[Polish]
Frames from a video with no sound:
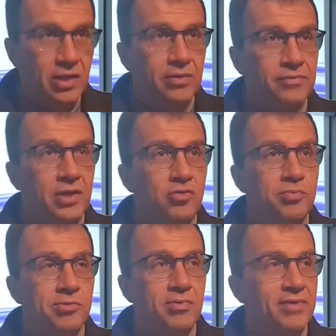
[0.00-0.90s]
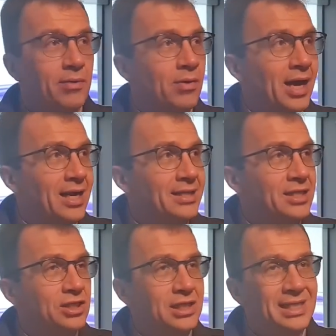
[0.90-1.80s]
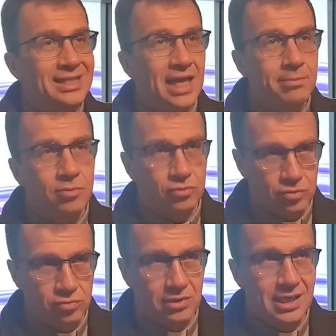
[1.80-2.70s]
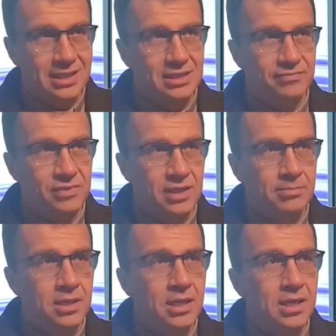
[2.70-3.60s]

Wielu próbowało, ale też i demon, który jest w nim,